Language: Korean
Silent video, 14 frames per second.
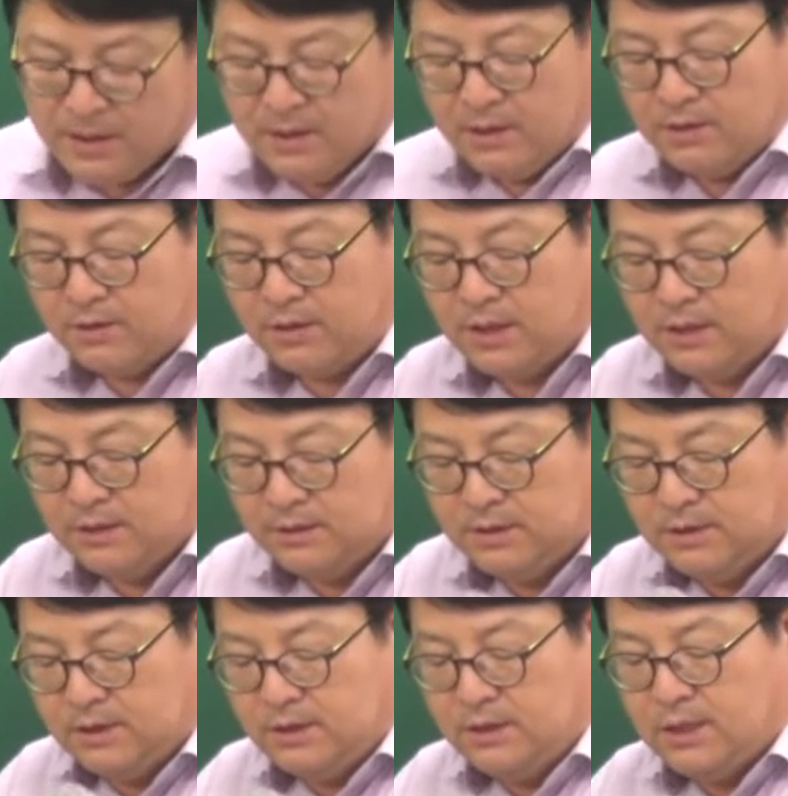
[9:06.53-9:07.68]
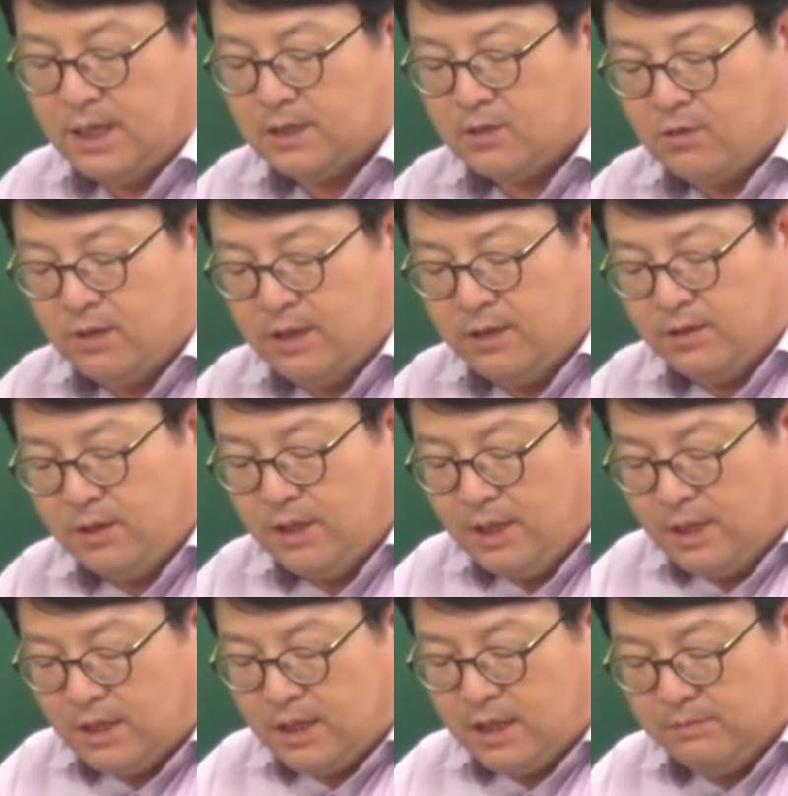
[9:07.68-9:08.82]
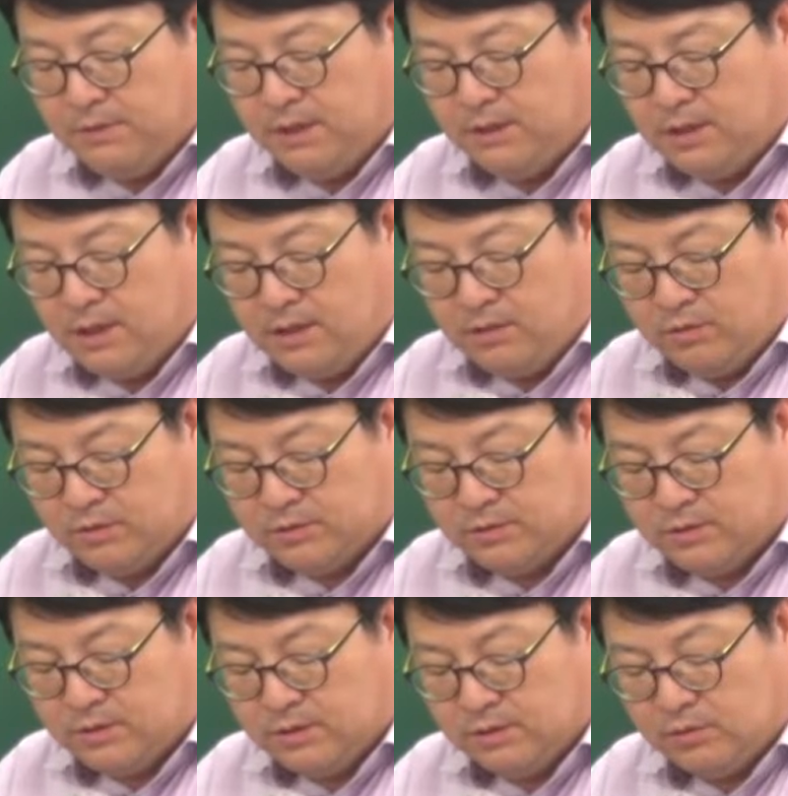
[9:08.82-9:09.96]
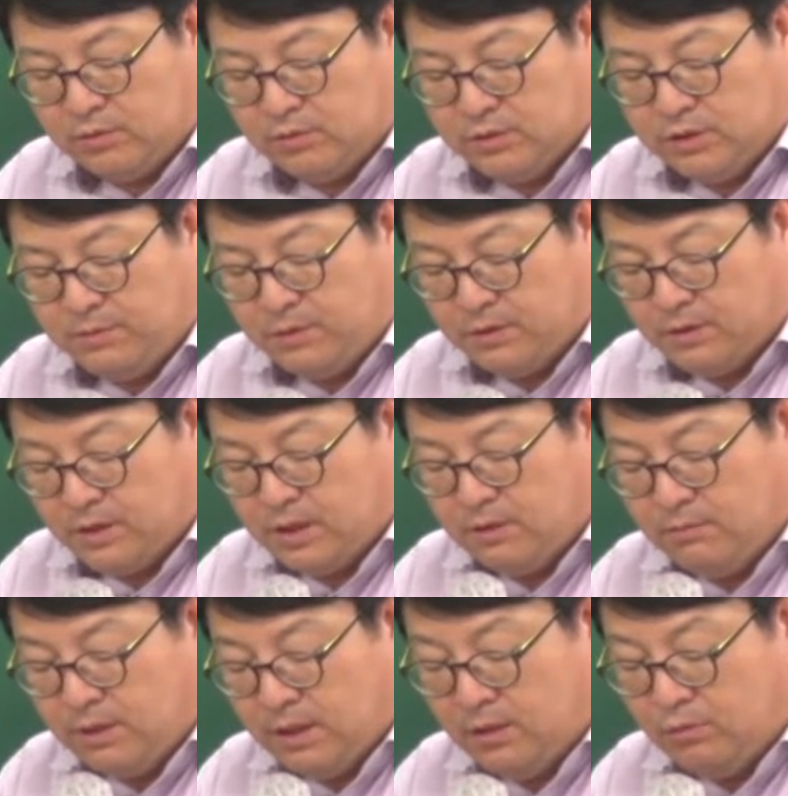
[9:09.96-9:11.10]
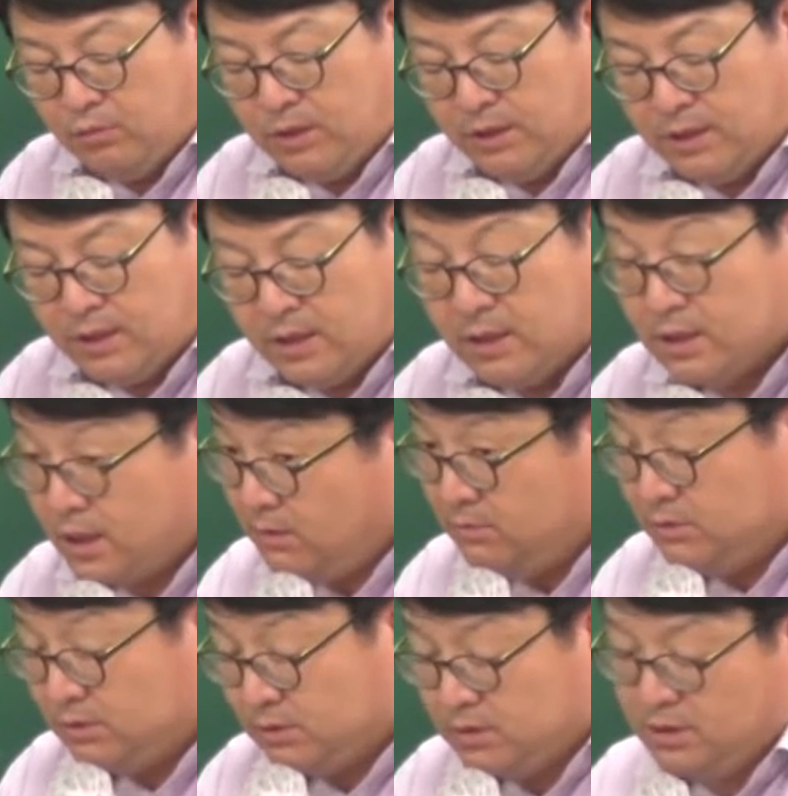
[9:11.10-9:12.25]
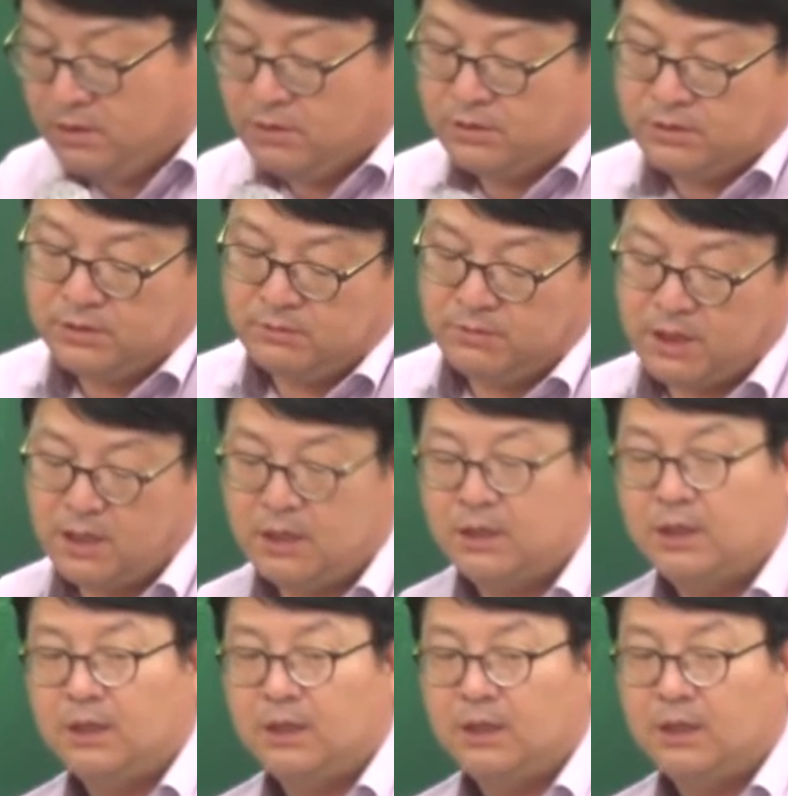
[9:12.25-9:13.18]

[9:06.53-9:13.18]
그러나 을은 이를 악용하여 갑의 대리인으로서 그 토지를 병에게 매도하였다. 다음 중 틀린 것입니다.